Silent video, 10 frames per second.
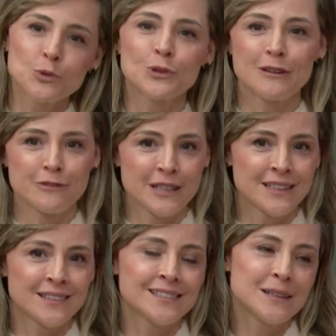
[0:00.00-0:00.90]
tudo na
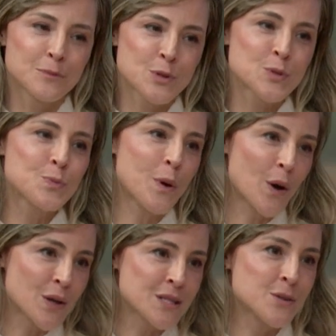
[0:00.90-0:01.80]
vida, temos os
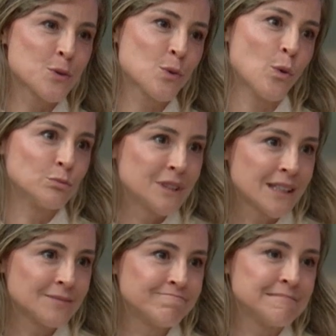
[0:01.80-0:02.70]
pós e o
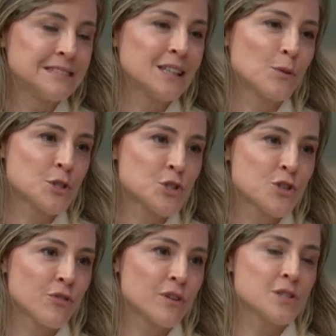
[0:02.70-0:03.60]
contra. Sim. Então a
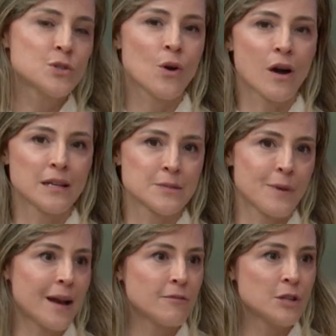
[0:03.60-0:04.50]
gente vê histórias
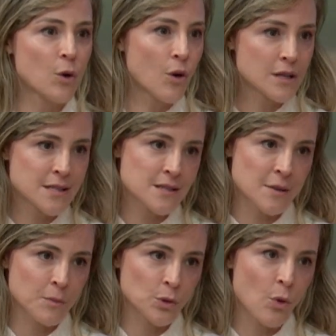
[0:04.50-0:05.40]
maravilhosas,
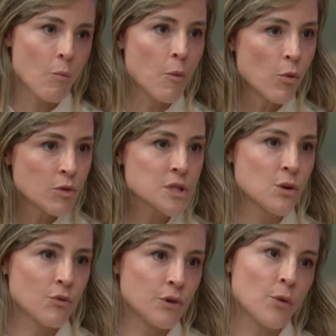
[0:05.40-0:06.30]
é muito comum você
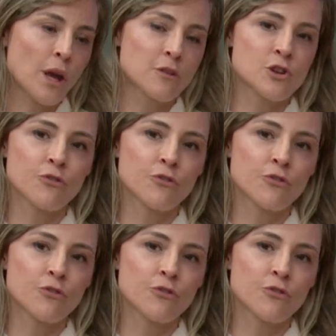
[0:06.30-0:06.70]
ouvir alguém que já